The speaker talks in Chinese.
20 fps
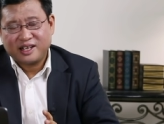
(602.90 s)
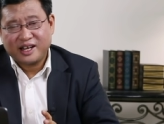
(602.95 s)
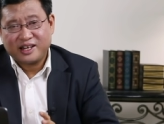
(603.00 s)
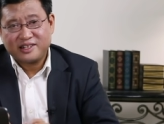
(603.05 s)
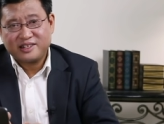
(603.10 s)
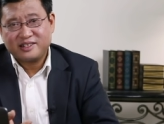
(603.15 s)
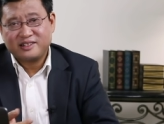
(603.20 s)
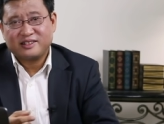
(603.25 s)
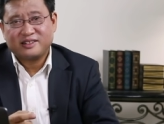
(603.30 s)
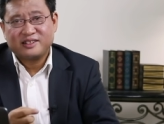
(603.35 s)
还
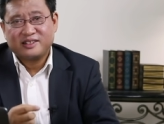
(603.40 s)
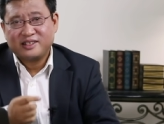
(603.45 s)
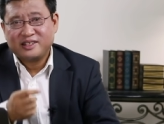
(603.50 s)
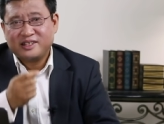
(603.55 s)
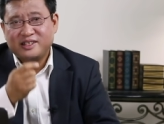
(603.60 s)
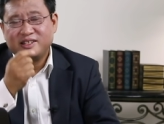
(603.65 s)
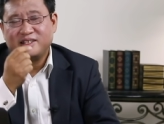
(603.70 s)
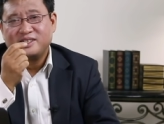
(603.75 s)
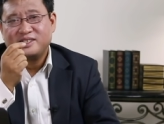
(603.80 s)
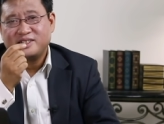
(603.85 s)
是？
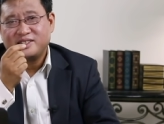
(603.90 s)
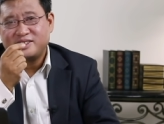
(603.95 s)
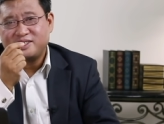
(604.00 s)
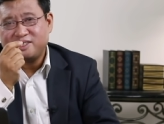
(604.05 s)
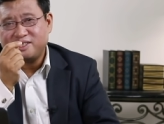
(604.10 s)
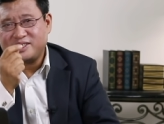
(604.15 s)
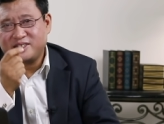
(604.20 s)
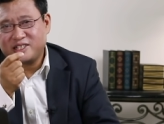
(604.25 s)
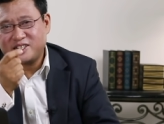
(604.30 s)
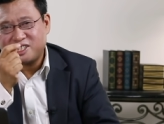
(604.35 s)

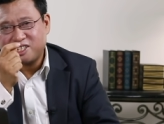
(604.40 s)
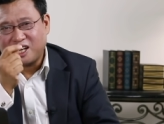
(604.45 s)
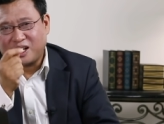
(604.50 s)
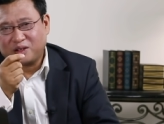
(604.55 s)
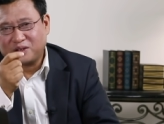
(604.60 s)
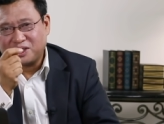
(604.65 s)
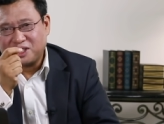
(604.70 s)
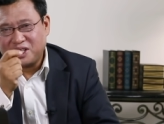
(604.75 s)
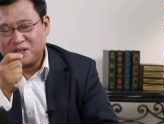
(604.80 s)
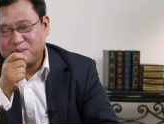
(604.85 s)
极
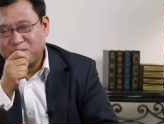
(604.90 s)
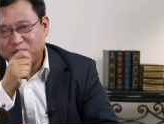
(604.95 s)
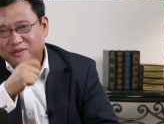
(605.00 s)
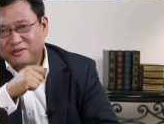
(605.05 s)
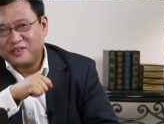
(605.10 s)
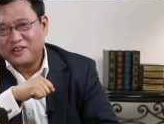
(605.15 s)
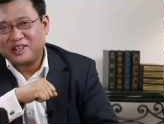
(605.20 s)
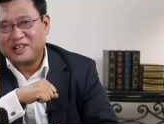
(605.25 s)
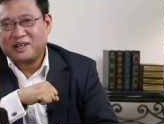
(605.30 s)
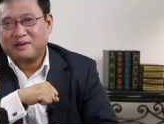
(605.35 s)
少的一部
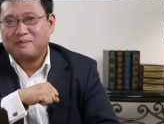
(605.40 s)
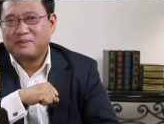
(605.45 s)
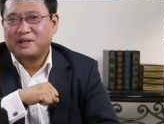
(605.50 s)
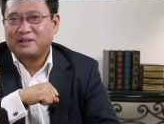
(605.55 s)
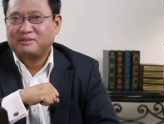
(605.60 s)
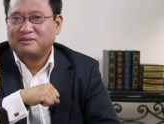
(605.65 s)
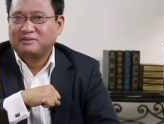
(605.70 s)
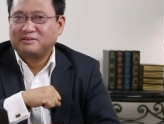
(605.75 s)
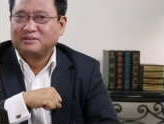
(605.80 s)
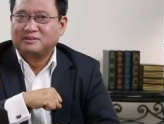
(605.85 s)
分人
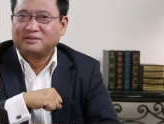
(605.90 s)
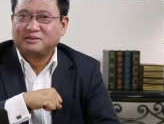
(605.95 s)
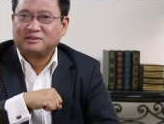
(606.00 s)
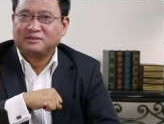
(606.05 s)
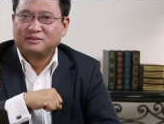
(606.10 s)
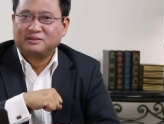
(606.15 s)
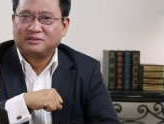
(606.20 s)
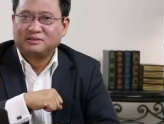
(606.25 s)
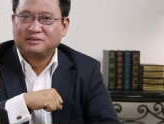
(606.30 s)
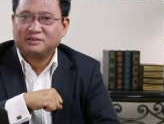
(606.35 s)
吗？
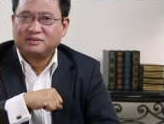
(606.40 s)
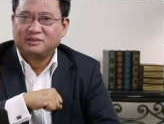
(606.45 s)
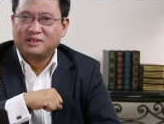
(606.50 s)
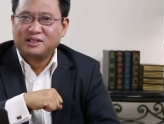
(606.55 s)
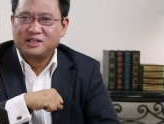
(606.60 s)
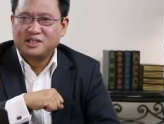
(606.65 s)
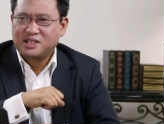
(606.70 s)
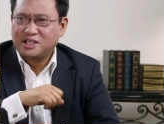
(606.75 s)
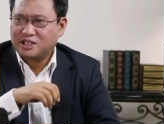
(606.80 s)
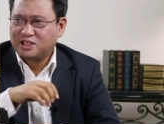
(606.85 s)

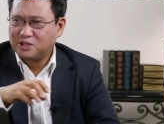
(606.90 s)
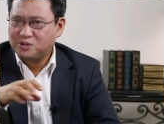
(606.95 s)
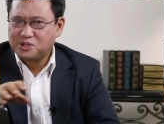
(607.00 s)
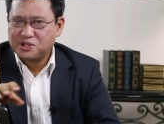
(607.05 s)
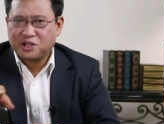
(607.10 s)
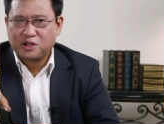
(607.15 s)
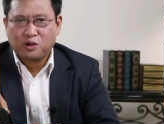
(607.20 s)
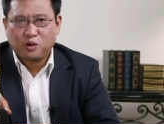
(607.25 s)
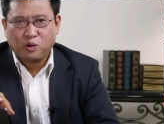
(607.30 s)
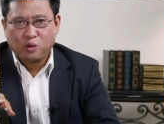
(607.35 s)
这都
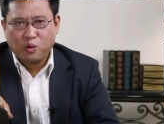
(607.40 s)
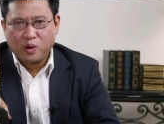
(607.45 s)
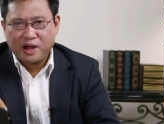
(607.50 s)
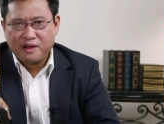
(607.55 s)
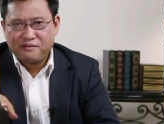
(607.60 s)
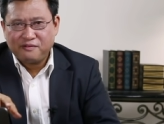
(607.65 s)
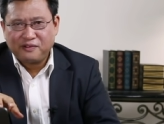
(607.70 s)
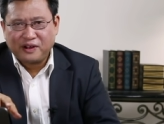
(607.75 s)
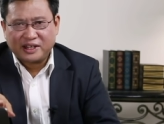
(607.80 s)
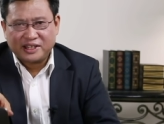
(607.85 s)
是国
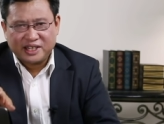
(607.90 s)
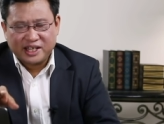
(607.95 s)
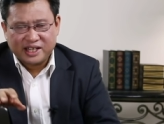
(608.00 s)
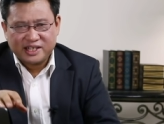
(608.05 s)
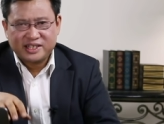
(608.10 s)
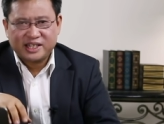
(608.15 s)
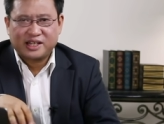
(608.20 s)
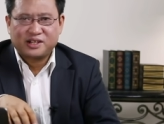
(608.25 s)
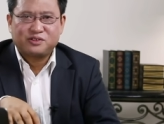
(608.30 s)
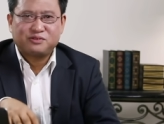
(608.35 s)
安法
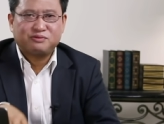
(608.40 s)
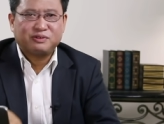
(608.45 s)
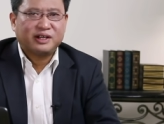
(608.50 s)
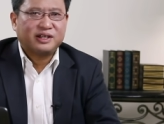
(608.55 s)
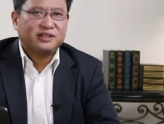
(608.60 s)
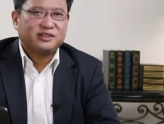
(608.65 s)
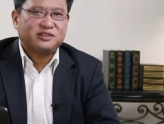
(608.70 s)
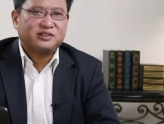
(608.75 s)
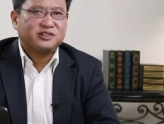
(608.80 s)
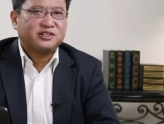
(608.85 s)
延展出
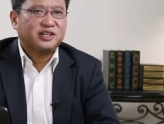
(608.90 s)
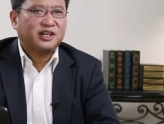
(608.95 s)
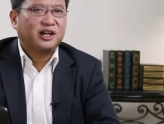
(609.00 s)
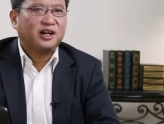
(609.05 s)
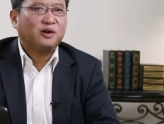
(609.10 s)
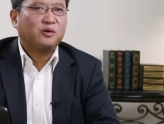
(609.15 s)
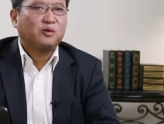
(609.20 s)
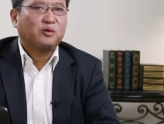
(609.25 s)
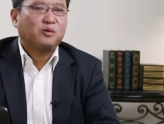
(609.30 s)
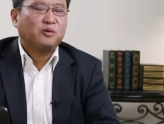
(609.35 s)
来的直接
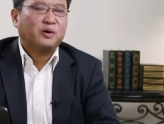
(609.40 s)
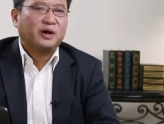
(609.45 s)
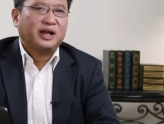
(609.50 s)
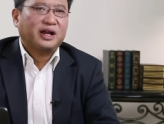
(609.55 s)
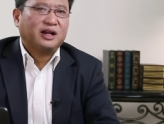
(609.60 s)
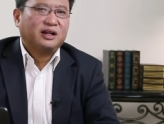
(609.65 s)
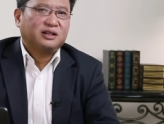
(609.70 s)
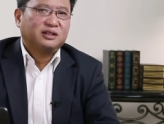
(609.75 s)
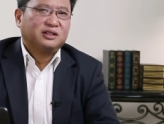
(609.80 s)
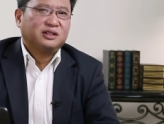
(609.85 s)
后果
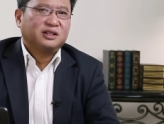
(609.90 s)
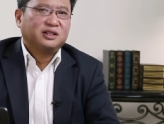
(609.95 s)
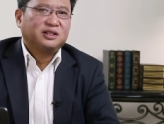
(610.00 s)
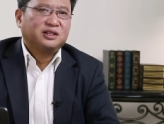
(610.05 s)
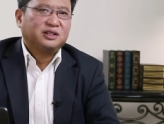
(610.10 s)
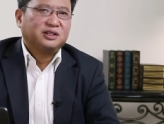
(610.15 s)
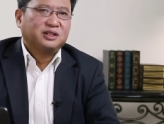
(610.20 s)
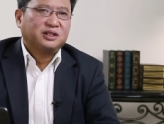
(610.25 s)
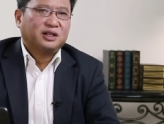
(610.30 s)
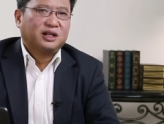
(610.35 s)
呀！
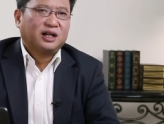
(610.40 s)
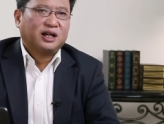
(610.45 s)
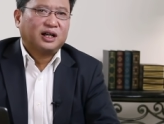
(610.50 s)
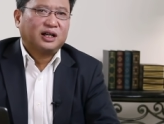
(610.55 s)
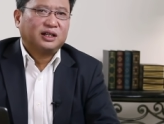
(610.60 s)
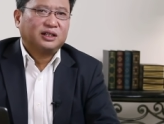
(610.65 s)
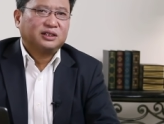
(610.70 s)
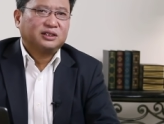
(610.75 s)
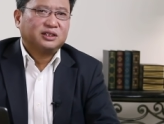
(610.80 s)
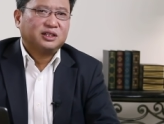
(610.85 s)

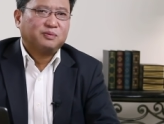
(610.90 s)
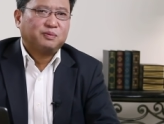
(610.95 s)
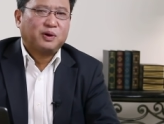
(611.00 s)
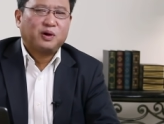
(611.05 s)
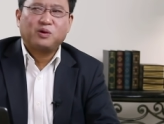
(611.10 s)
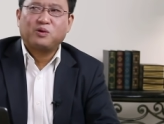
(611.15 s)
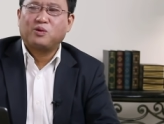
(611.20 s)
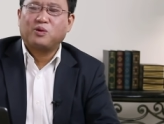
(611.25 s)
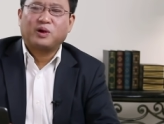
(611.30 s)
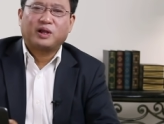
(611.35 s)
啊，你
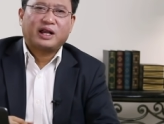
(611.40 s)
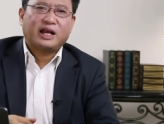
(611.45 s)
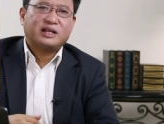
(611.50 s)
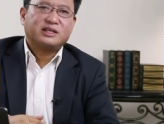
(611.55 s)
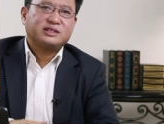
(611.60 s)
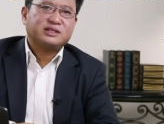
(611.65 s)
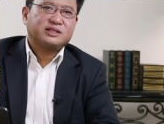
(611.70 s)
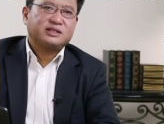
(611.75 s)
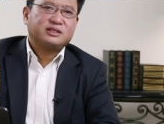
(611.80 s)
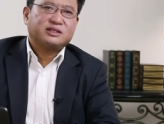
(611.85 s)
包括
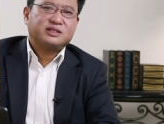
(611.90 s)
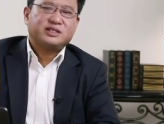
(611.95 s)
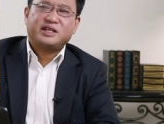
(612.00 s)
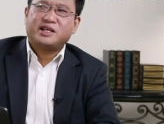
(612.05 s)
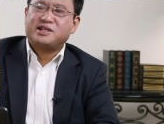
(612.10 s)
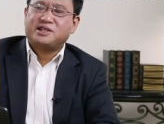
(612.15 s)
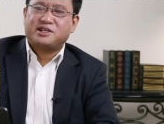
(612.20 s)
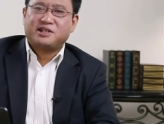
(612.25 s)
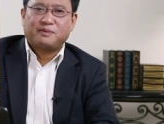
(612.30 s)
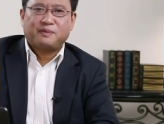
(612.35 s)
蓝丝
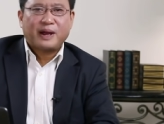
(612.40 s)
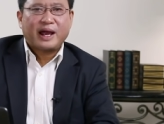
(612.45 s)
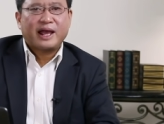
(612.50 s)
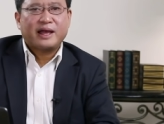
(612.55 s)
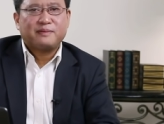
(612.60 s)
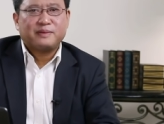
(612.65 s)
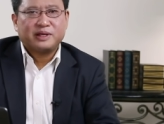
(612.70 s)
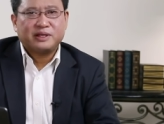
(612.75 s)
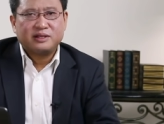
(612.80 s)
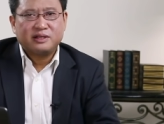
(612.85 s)
建制
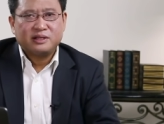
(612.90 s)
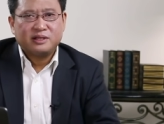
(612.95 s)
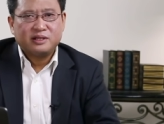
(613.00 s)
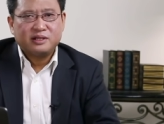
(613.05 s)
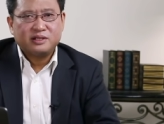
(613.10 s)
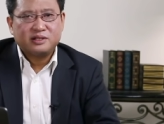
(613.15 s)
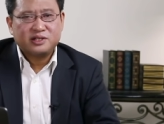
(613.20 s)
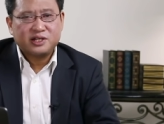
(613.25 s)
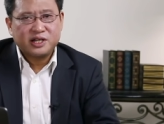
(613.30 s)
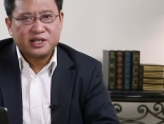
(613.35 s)
派们，
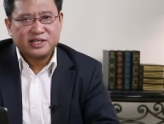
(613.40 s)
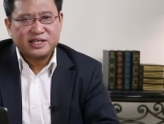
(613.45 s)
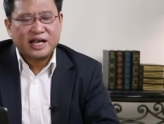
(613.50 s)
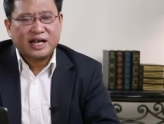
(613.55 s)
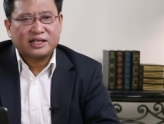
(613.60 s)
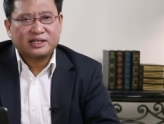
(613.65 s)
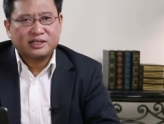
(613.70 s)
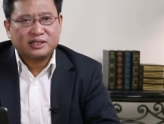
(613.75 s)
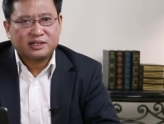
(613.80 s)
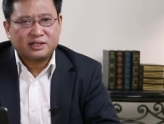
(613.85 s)
这
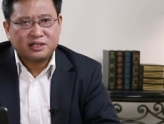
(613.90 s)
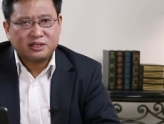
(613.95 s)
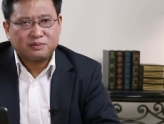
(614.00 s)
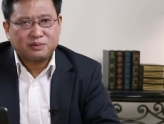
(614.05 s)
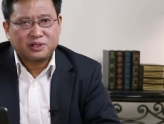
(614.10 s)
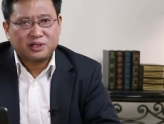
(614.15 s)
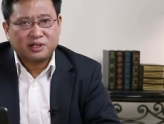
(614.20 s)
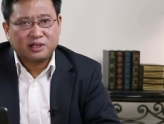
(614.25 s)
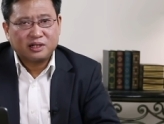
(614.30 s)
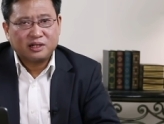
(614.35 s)
下子是
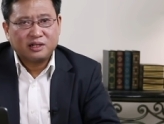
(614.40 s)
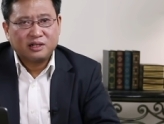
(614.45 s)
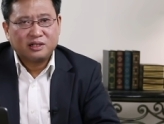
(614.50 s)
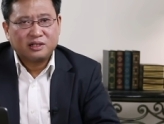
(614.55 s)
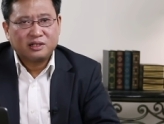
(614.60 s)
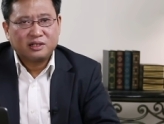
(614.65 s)
不是